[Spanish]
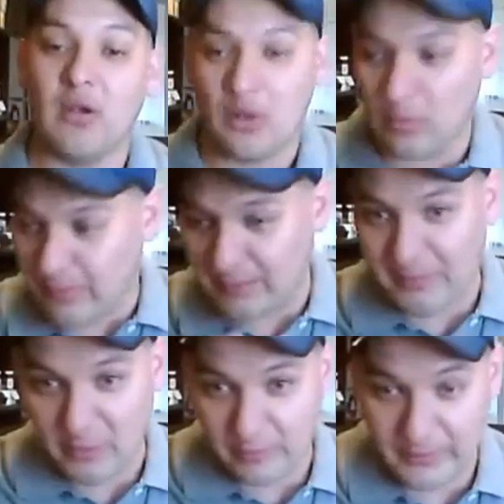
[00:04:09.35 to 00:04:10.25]
lo
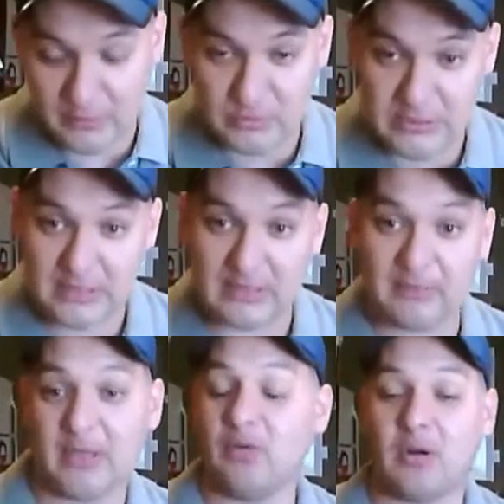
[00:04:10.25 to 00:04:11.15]
preparó para usted,
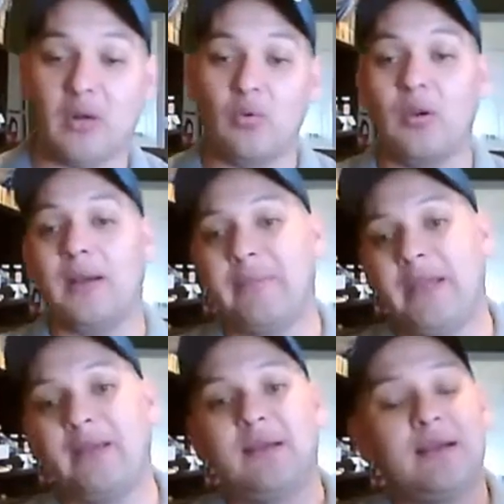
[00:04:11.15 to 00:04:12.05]
hermano Raúl.
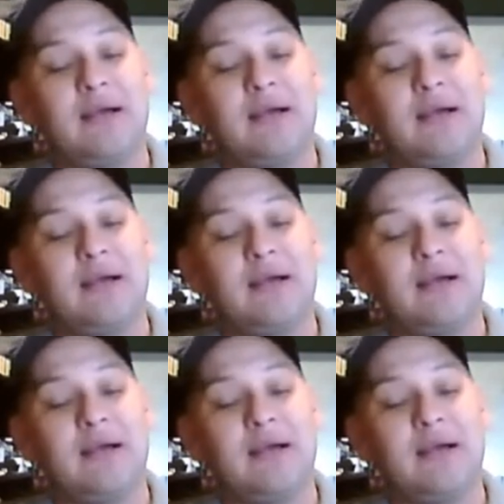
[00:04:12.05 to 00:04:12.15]
Amén.